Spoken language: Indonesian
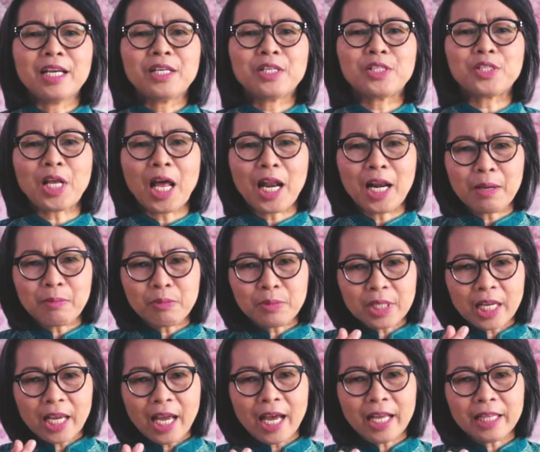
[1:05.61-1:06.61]
Salam
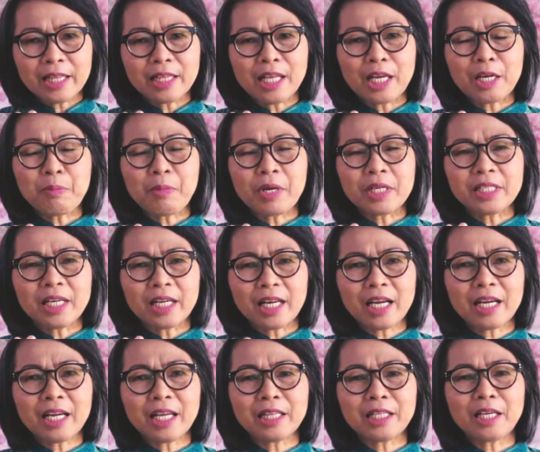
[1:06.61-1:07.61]
sehat dari
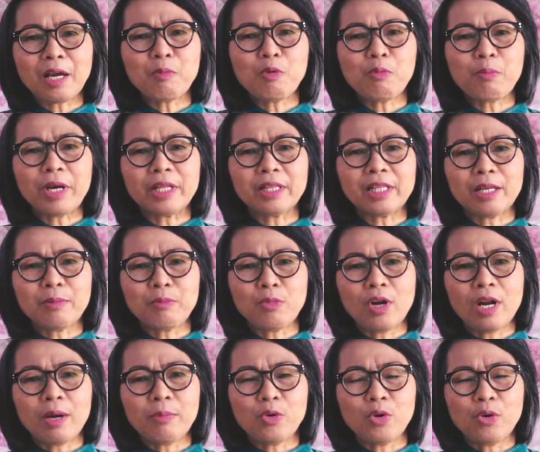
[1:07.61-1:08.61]
masyarakat Kabupaten
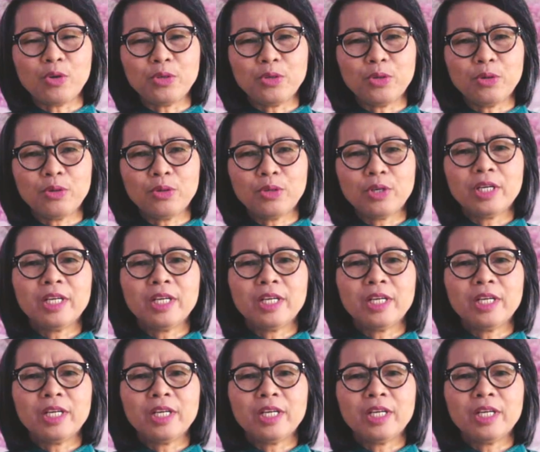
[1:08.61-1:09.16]
Bolangwondo.